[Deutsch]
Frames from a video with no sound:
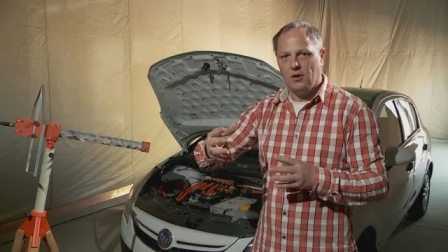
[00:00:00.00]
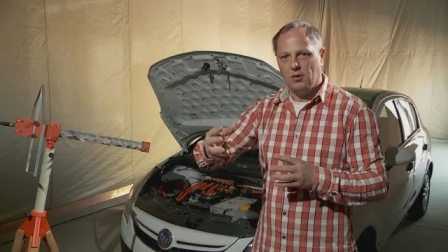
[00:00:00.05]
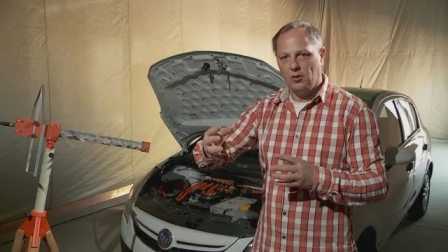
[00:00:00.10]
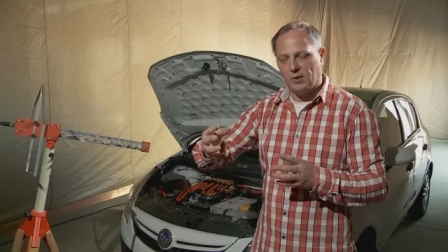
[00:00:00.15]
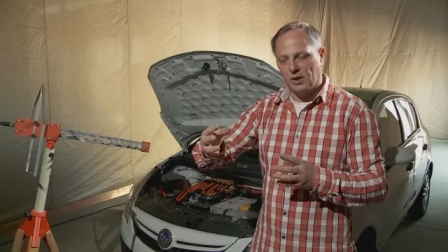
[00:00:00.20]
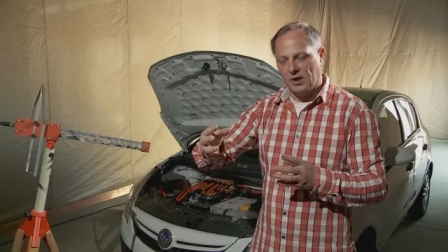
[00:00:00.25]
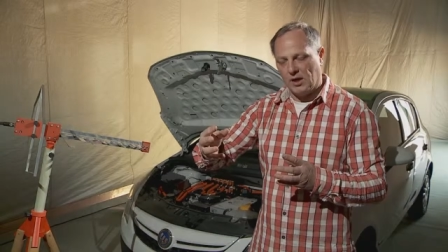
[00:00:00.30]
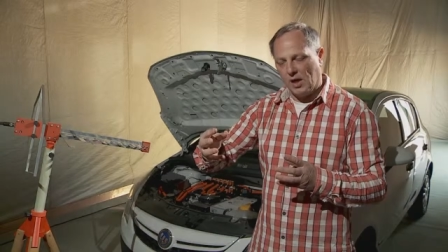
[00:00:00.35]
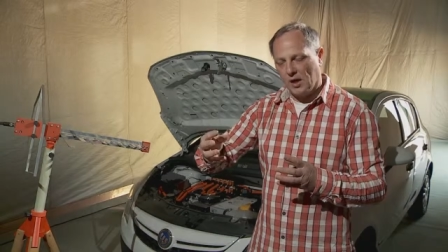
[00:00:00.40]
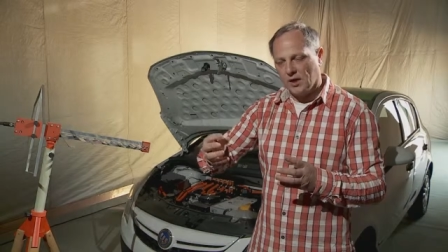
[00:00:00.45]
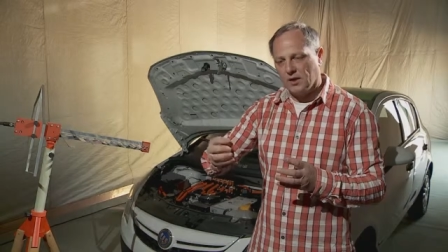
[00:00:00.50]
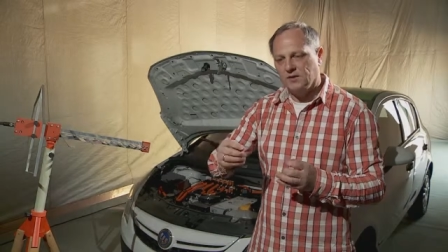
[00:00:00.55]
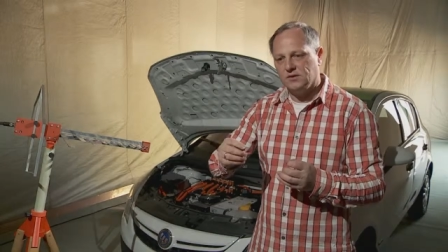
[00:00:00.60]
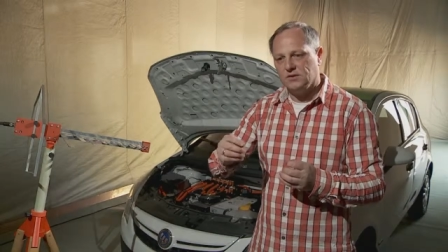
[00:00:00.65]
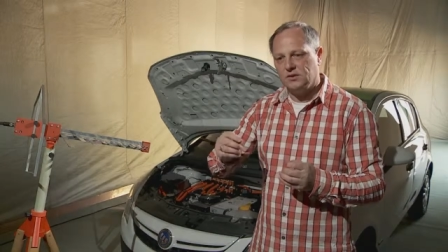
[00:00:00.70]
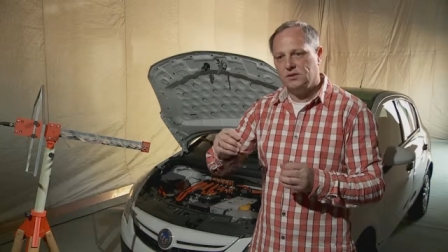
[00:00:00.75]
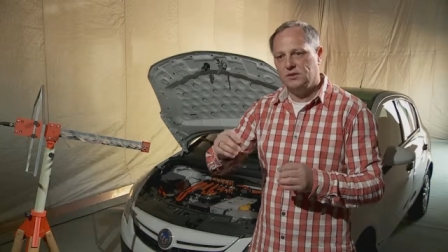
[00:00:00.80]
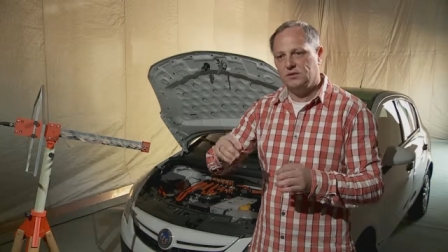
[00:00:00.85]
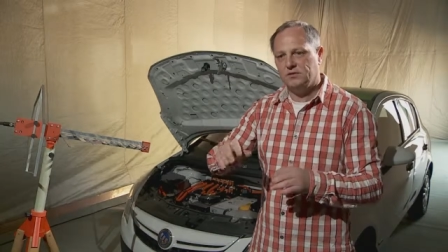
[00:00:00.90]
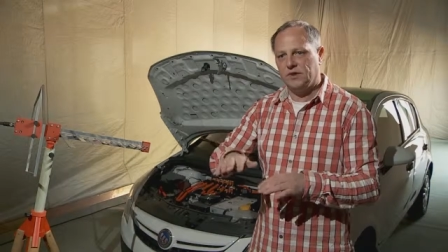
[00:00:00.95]
Überlagern
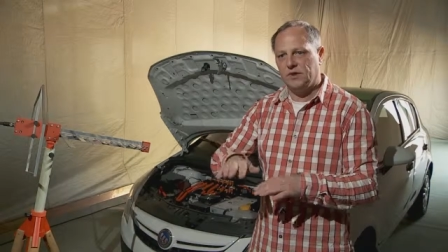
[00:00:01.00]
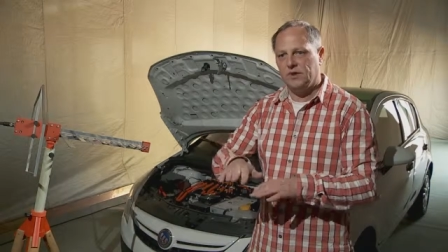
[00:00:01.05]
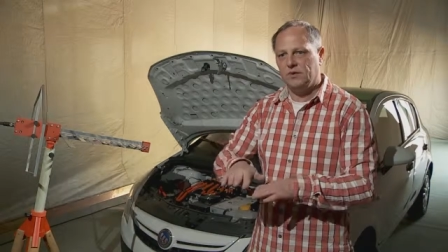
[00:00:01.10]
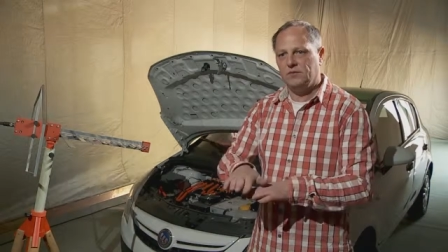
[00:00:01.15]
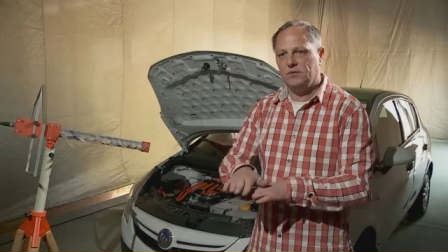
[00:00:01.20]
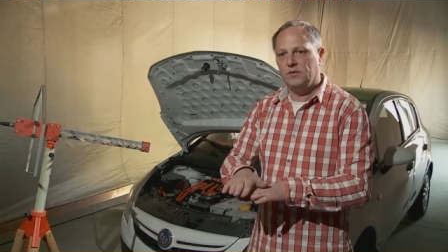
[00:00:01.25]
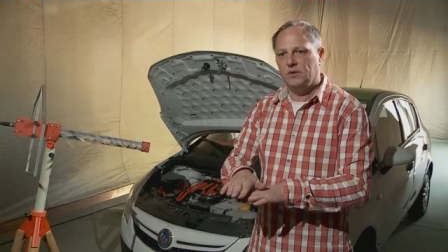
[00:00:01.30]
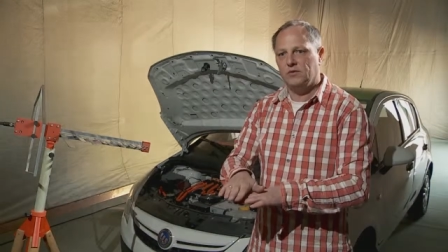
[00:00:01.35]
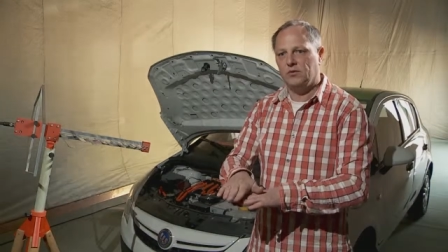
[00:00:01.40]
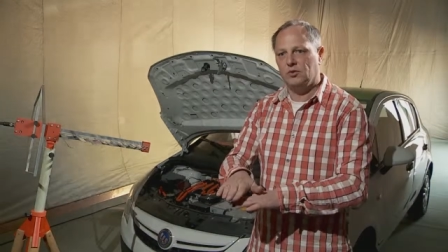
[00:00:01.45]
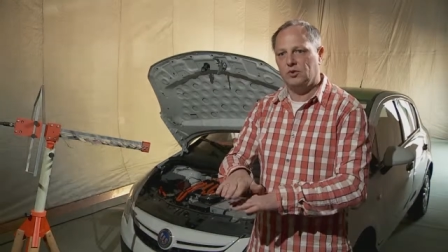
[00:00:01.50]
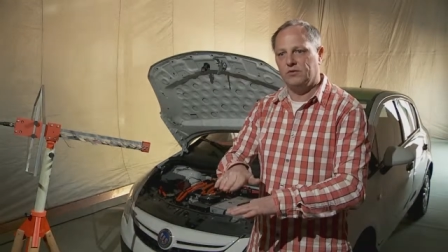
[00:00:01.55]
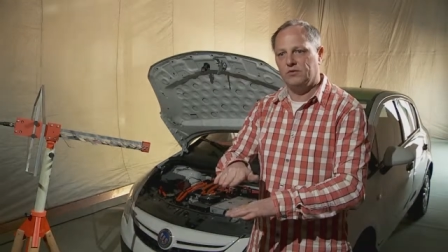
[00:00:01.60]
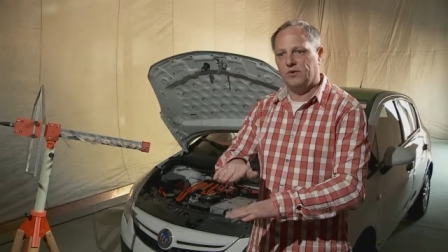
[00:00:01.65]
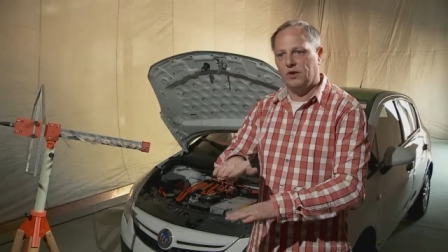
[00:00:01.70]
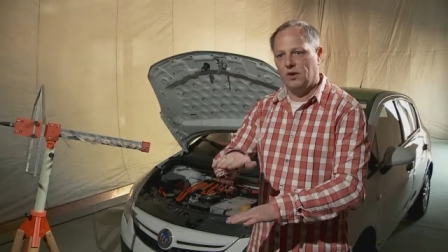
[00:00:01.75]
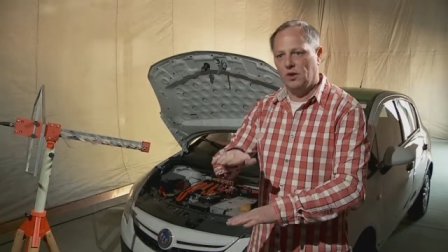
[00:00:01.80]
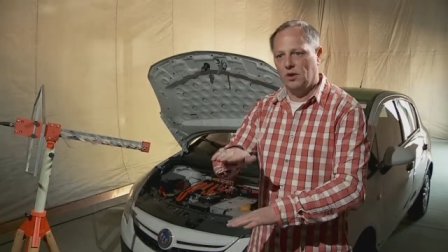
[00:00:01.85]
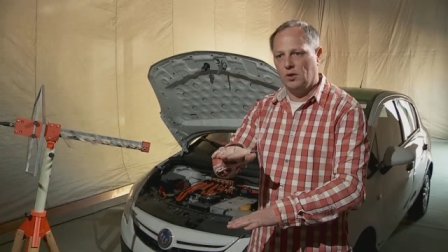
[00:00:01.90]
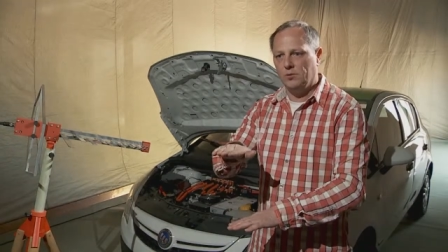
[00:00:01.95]
sich die Wellen, wird die
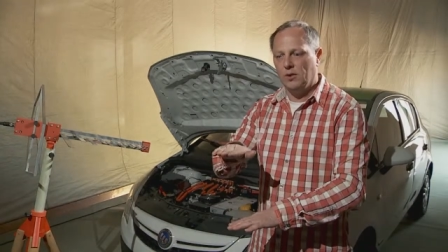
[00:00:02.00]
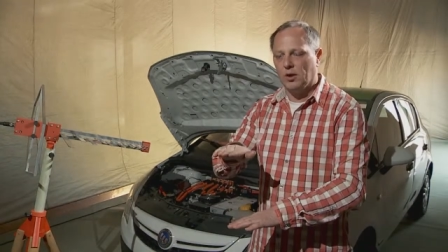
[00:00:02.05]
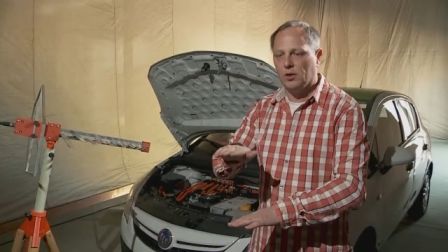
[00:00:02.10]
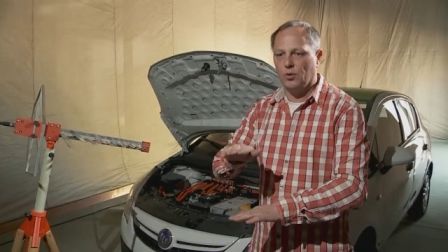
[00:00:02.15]
Welle immer